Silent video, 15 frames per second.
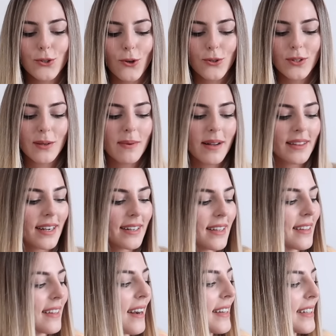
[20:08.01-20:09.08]
Son
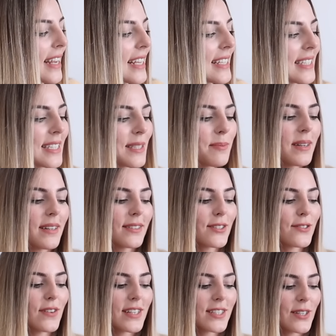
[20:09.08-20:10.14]
zamanlarda daha renk renksiz bir
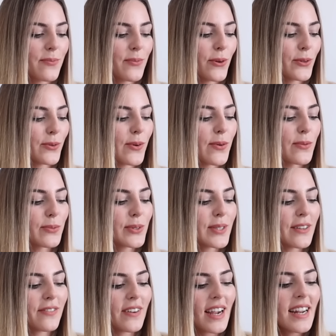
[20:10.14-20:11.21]
alışveriş yapıyordum ama bu
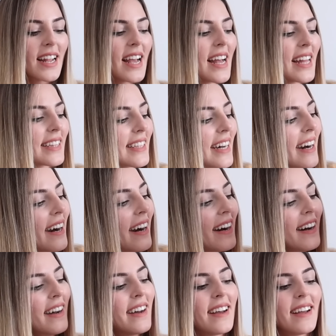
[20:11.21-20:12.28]
sefer
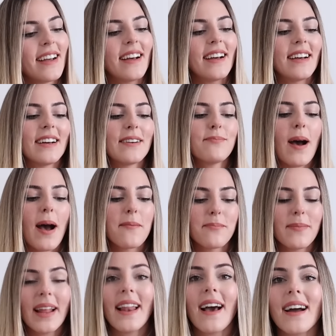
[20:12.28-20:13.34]
daha e,
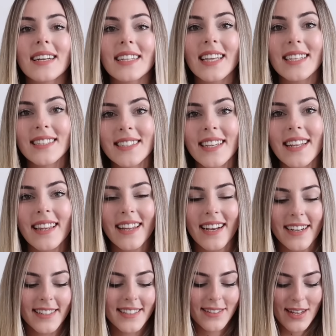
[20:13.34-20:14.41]
pembeler,
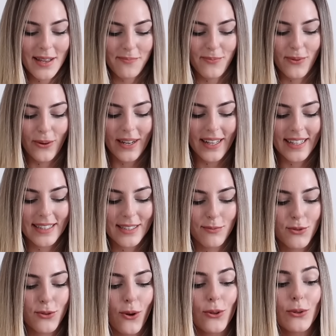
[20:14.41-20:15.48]
yeşiller hep böyle
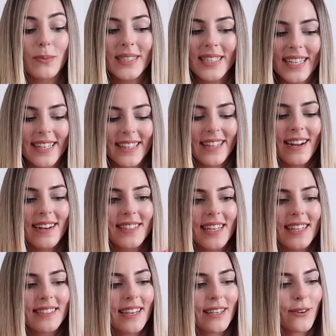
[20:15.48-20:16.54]
gitmiş oldum. Sarılar
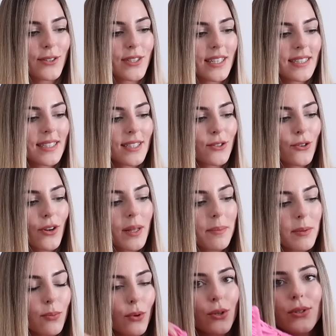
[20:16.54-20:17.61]
zaten göreceksiniz. Şöyle
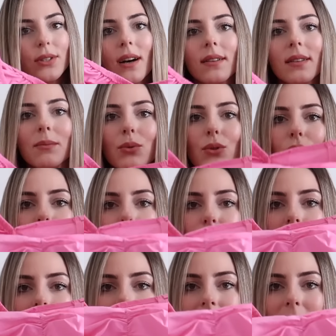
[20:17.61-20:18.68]
bir bluz aldım. Bunu da
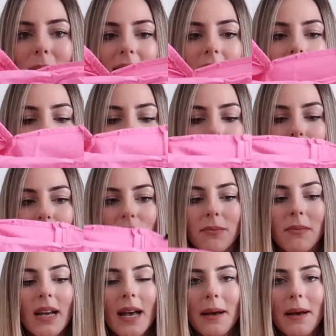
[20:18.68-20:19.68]
36 beden almışım.